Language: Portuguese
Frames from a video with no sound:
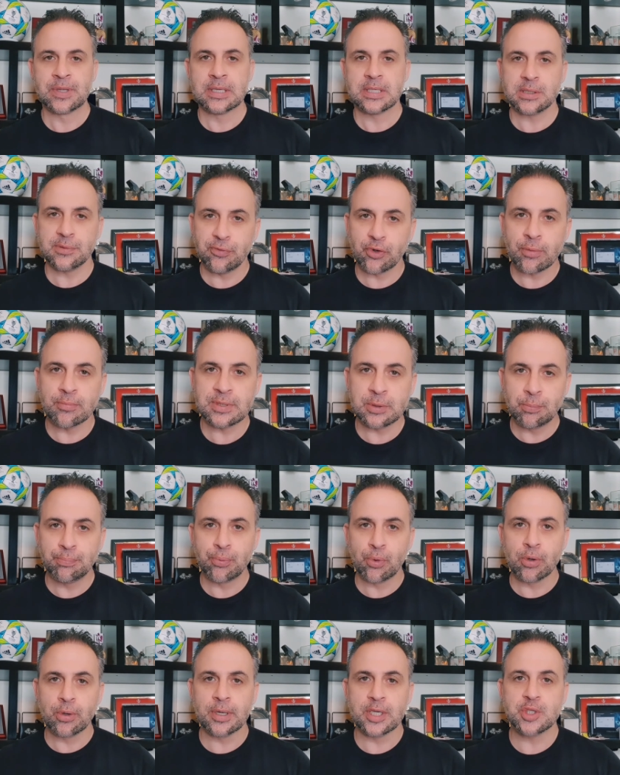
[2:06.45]
Se formos um
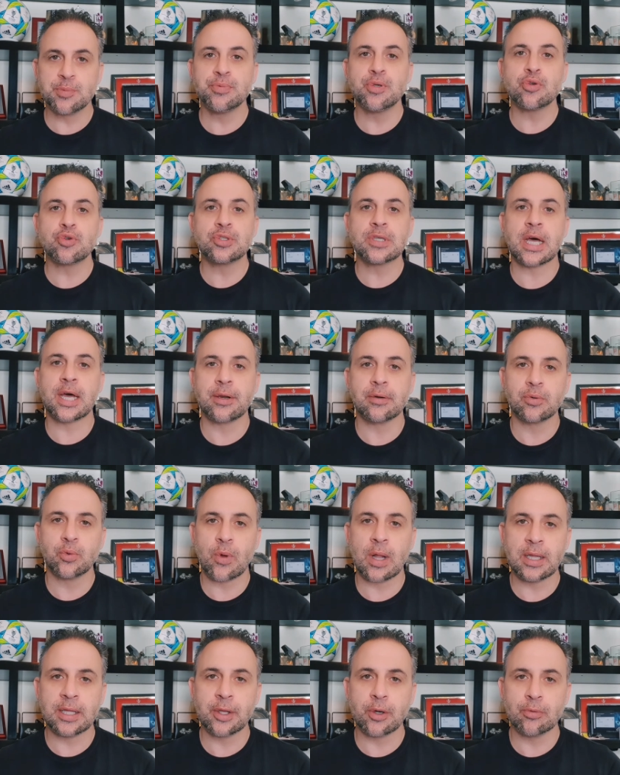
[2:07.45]
pouco a esmiuçar
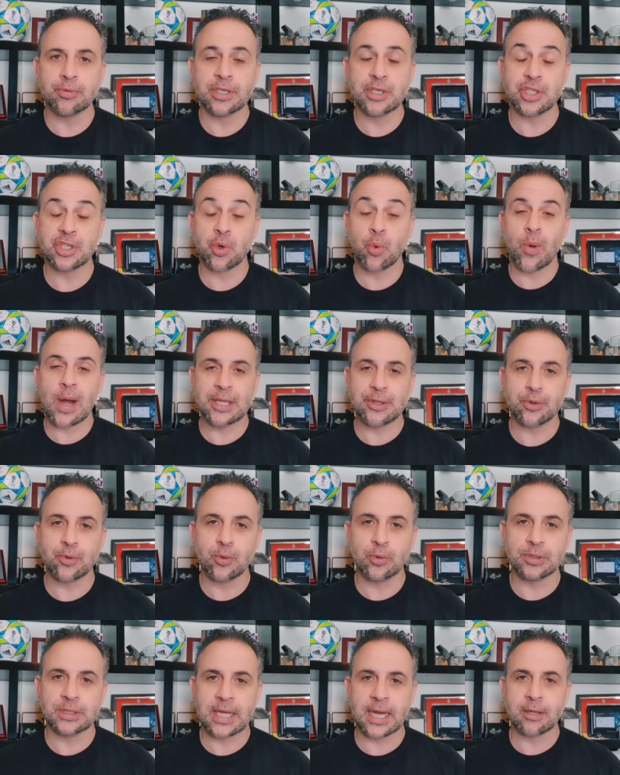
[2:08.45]
qualquer um destes quatro
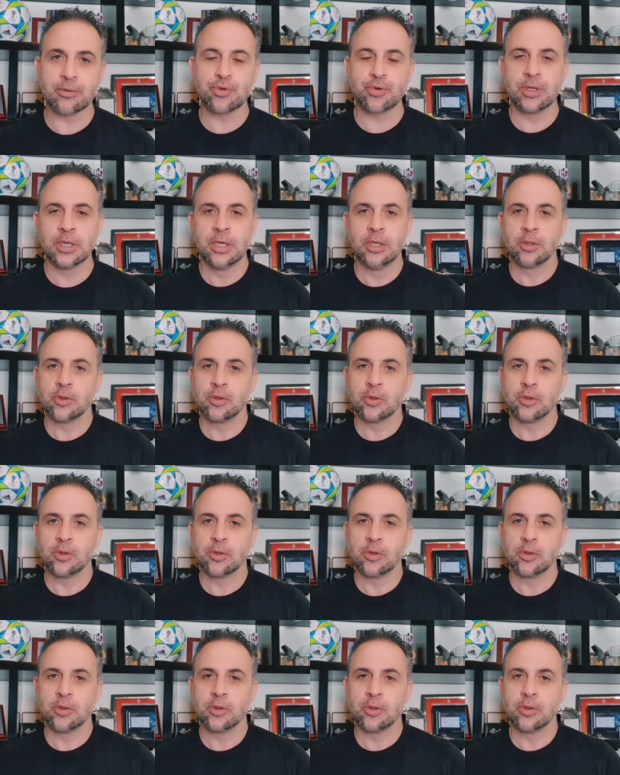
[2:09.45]
contactos,